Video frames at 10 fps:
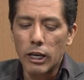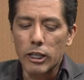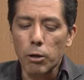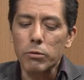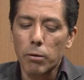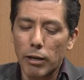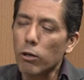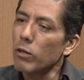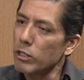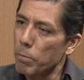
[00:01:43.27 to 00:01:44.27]
Estamos
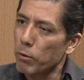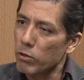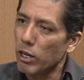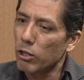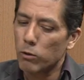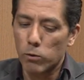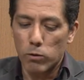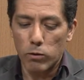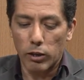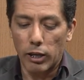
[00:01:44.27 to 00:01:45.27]
hablando de este
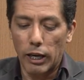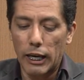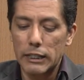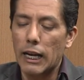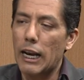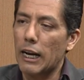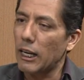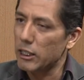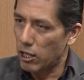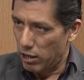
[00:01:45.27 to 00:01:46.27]
proyecto que es La
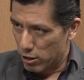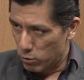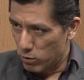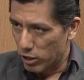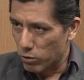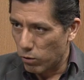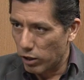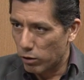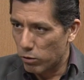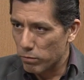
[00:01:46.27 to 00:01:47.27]
Casa de las Lunas,
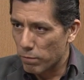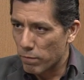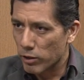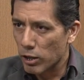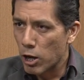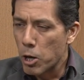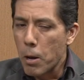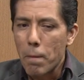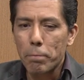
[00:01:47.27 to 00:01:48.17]
¿correcto? Correcto.